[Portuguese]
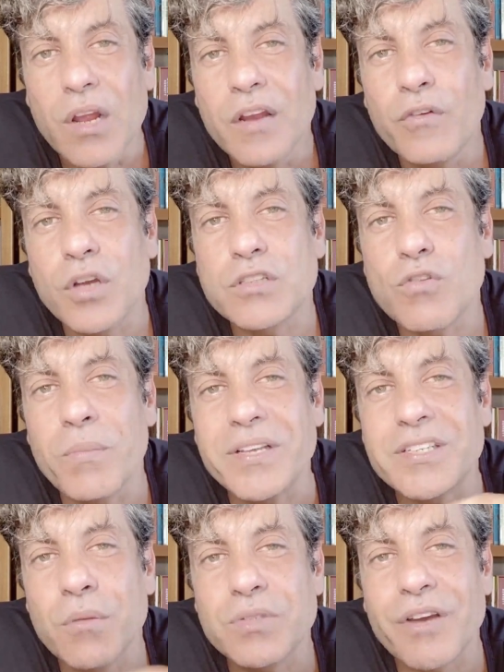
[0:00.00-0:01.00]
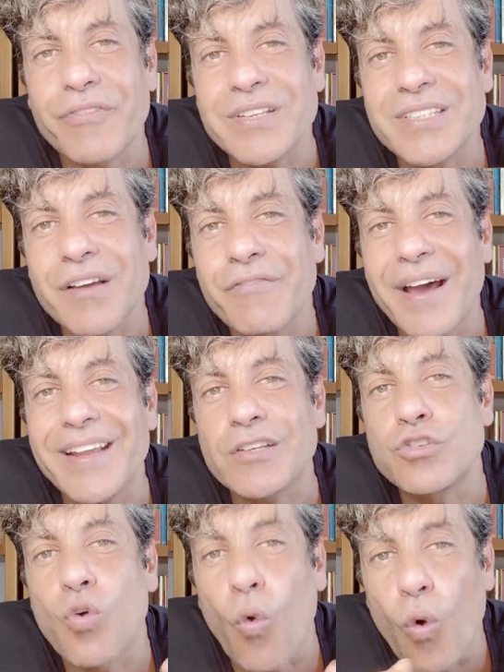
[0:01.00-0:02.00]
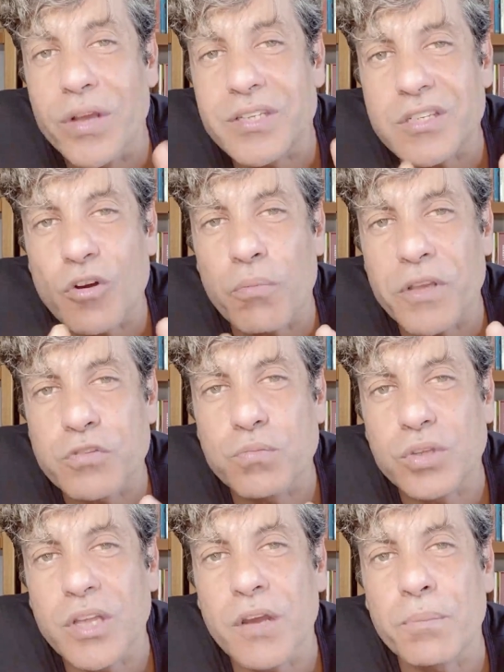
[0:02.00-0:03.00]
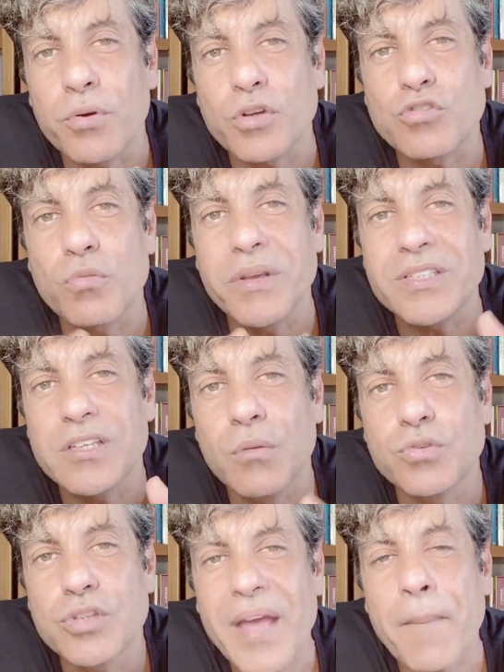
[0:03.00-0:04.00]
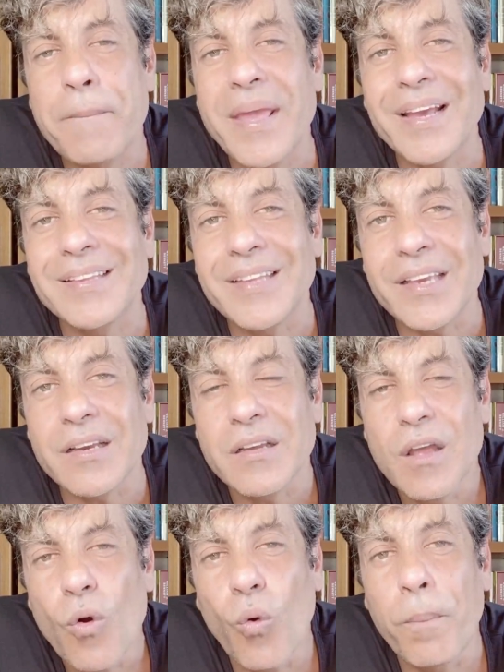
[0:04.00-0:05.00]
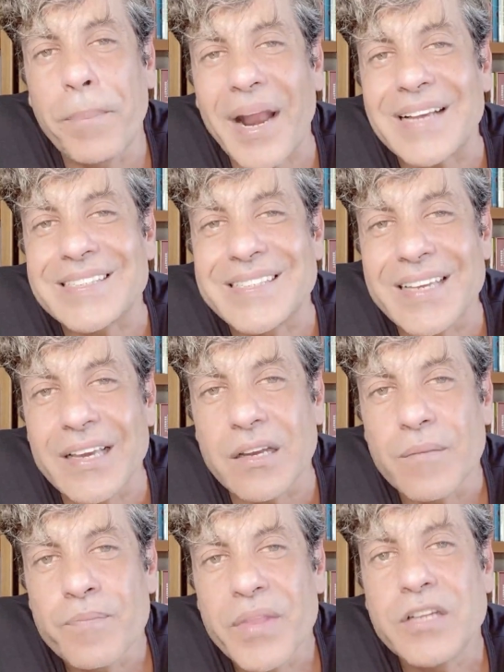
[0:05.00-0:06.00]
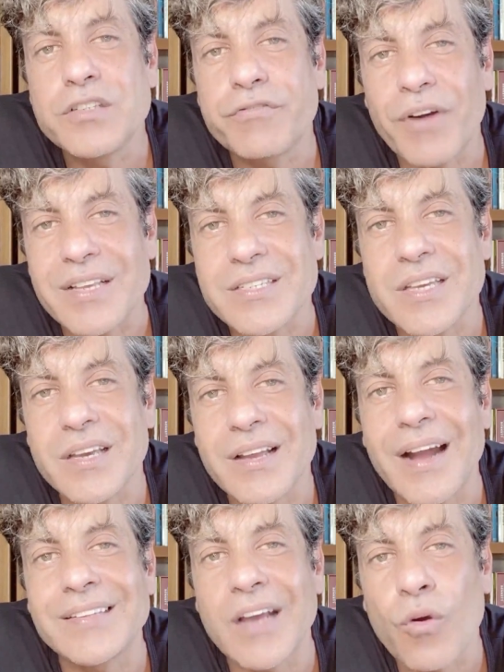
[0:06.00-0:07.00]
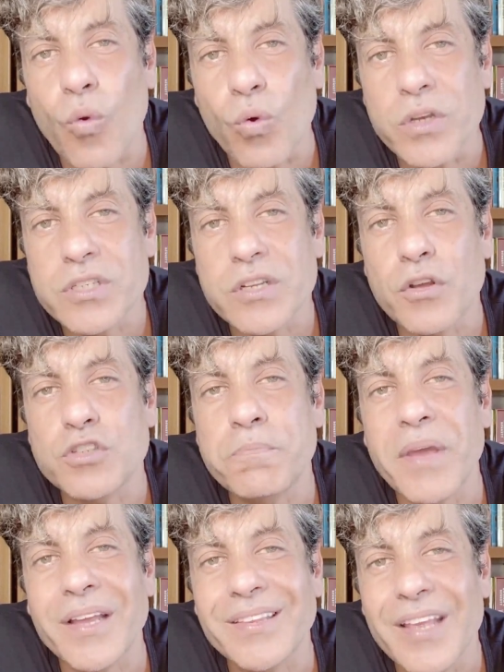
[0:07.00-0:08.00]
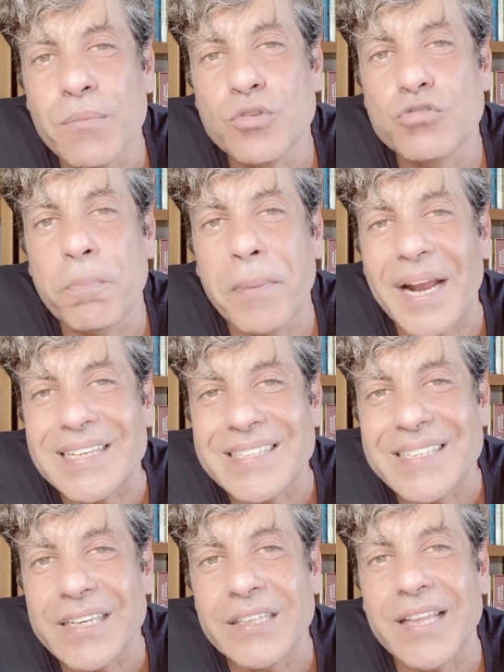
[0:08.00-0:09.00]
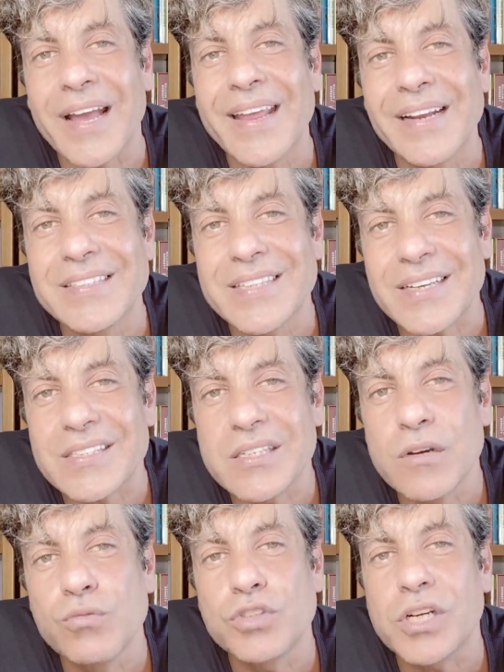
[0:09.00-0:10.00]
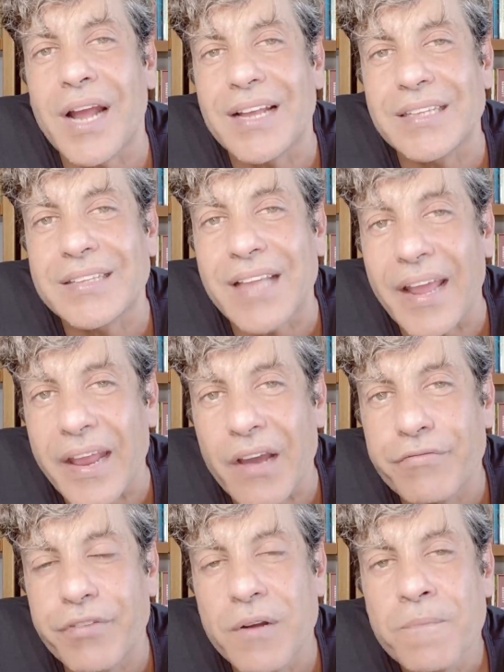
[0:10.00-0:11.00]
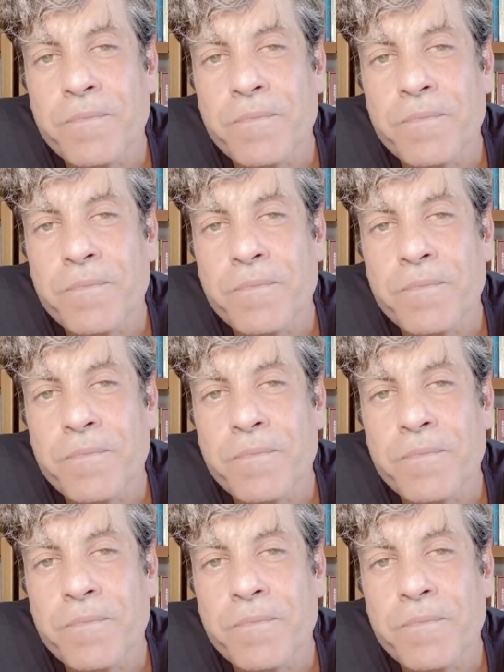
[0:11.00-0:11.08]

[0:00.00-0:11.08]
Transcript: Nós começamos a fazer várias coisas ao mesmo tempo, nós começamos a perder o prazer de fazer cada coisa, nós perdemos perdemos o prazer da realização de cada tarefa